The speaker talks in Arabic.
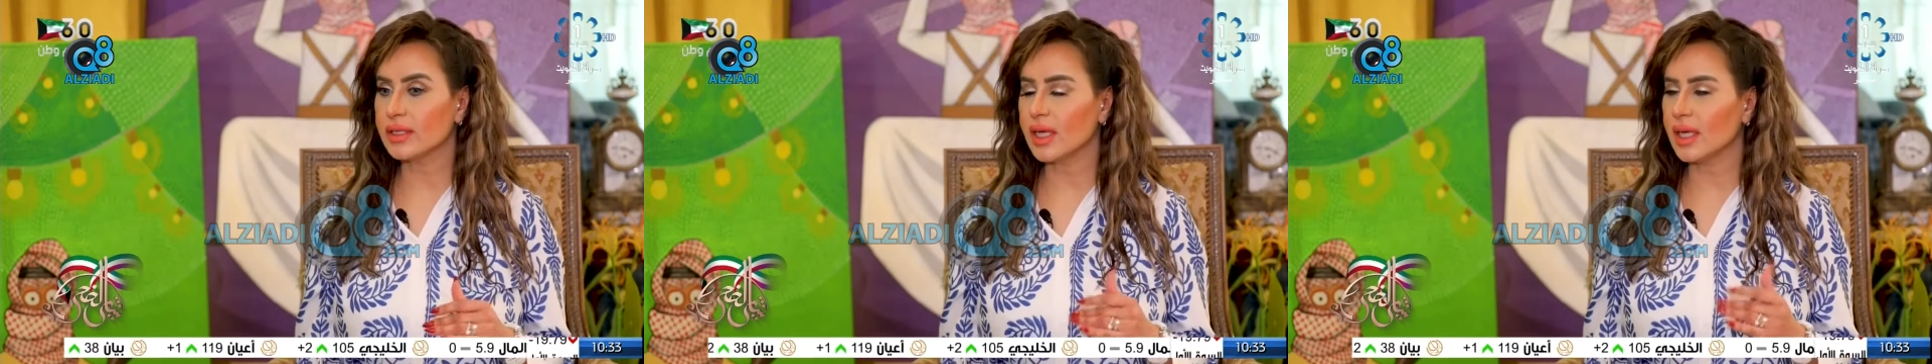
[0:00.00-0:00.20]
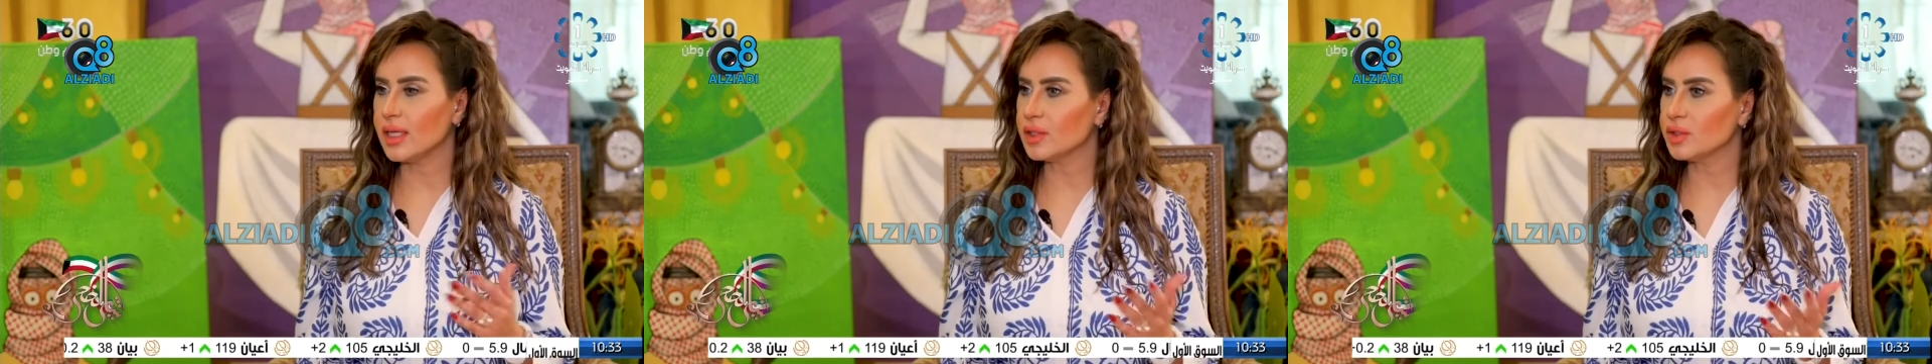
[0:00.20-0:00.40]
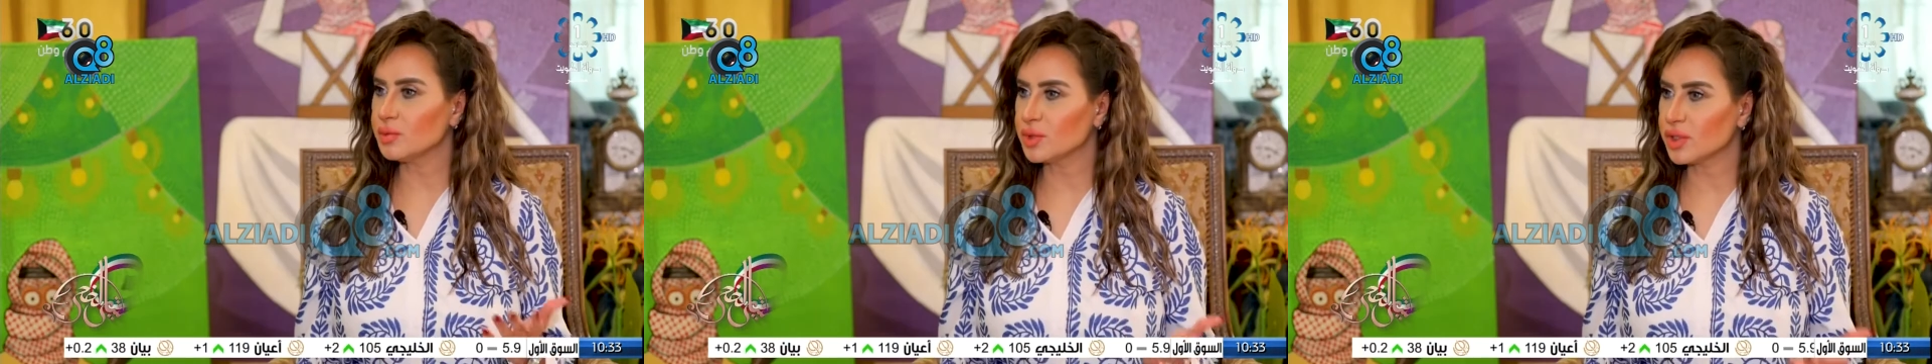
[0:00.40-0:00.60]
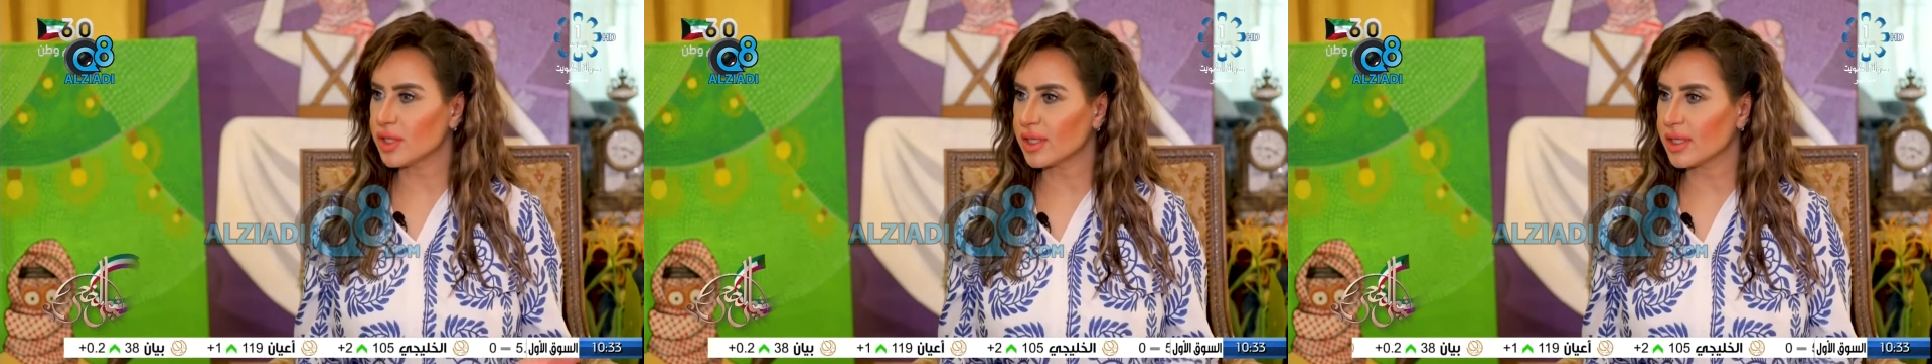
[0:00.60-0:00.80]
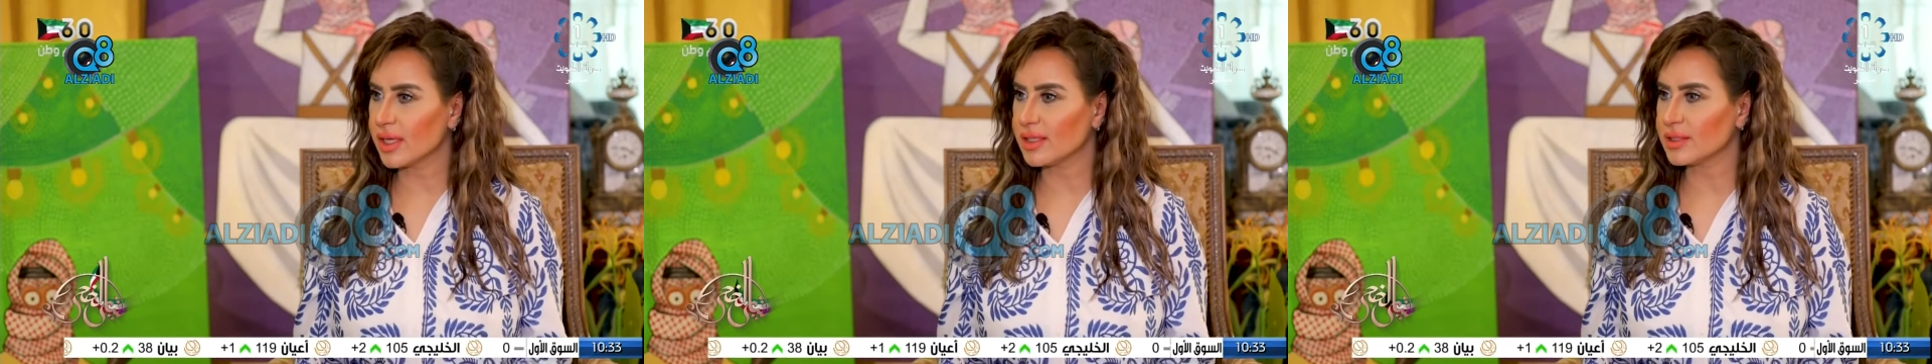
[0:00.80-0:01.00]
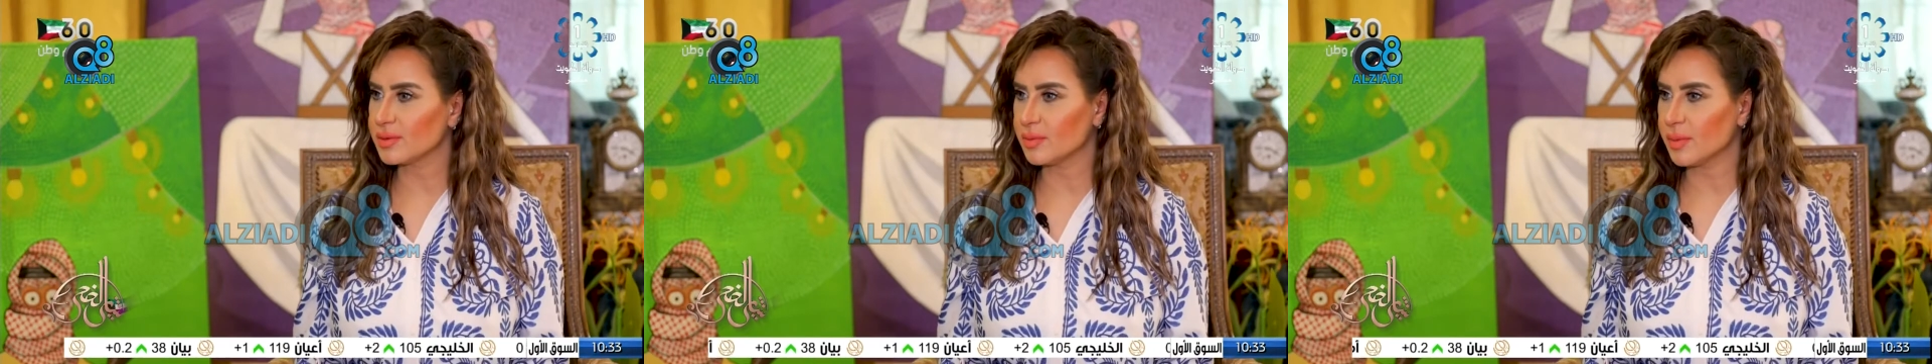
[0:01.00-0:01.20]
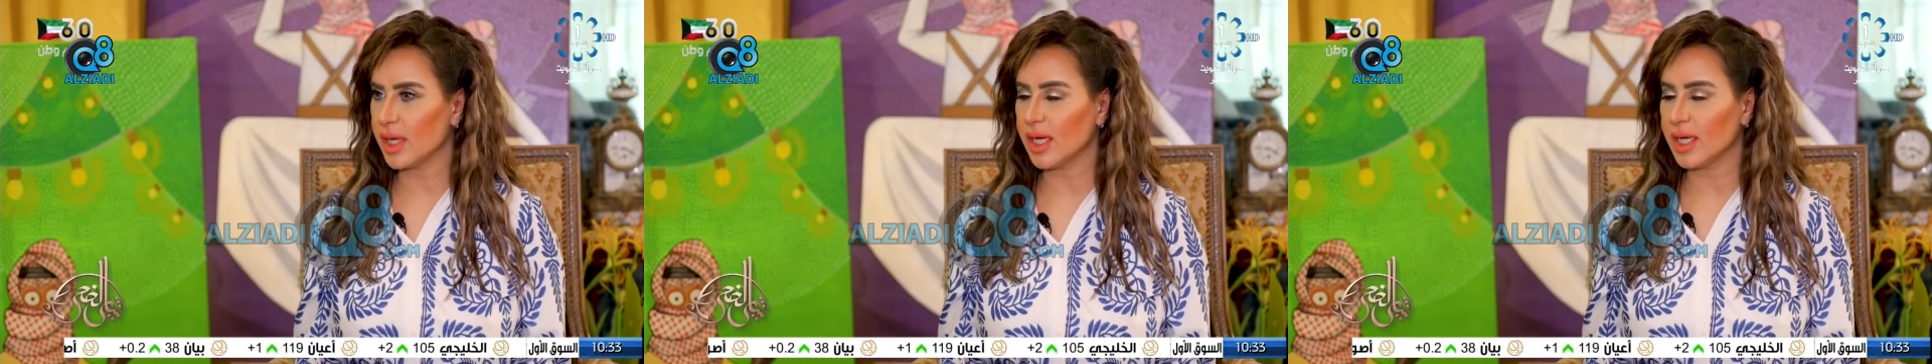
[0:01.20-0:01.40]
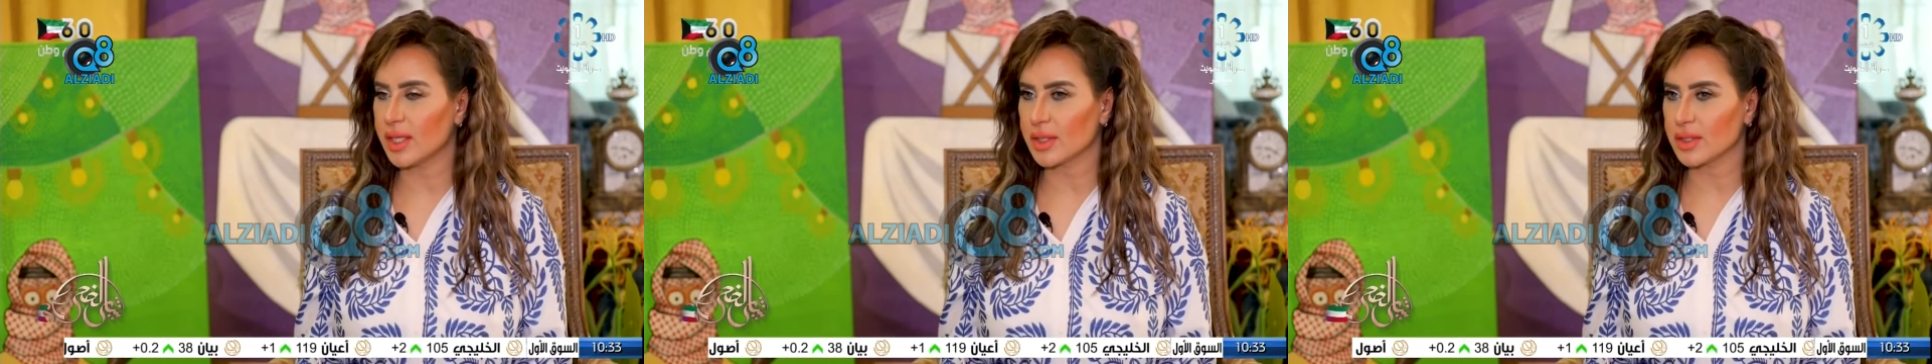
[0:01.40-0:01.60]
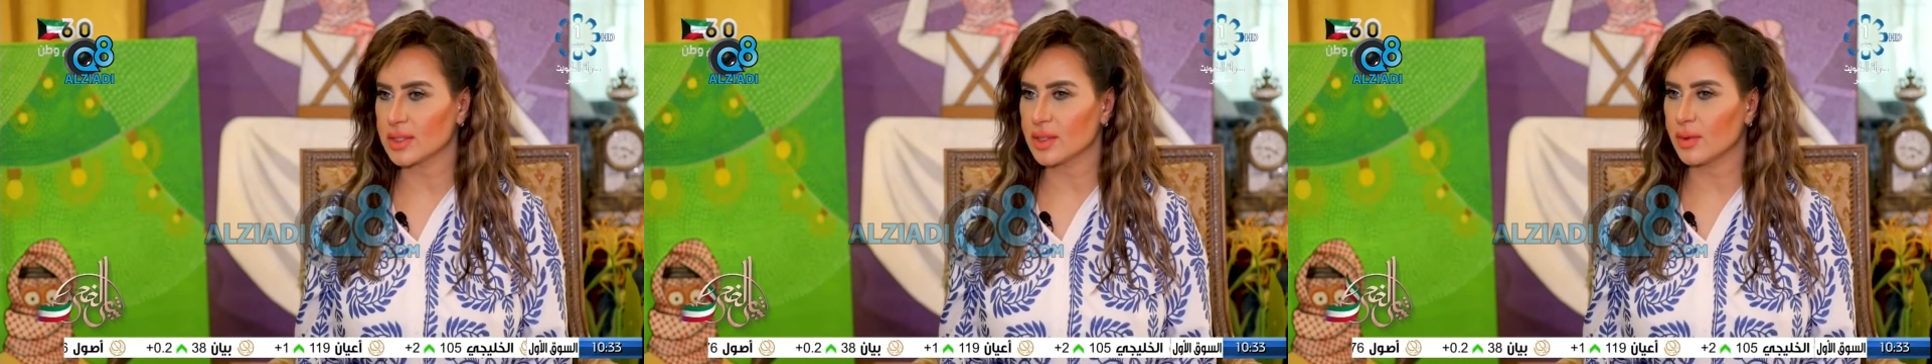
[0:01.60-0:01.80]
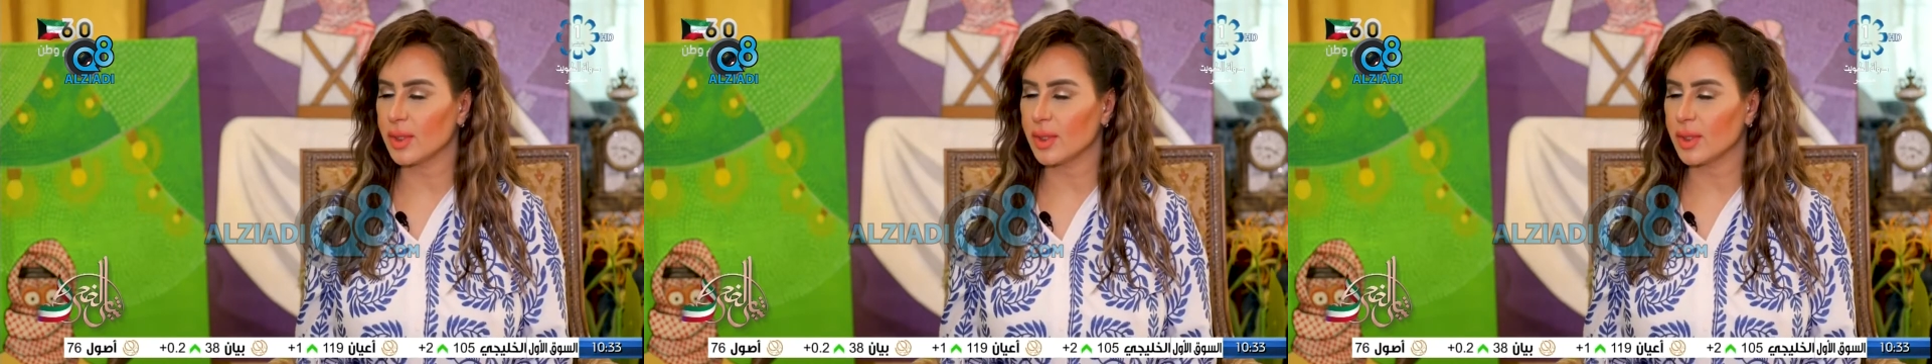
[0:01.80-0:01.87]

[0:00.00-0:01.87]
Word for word: كان لك مشاركات بمعارض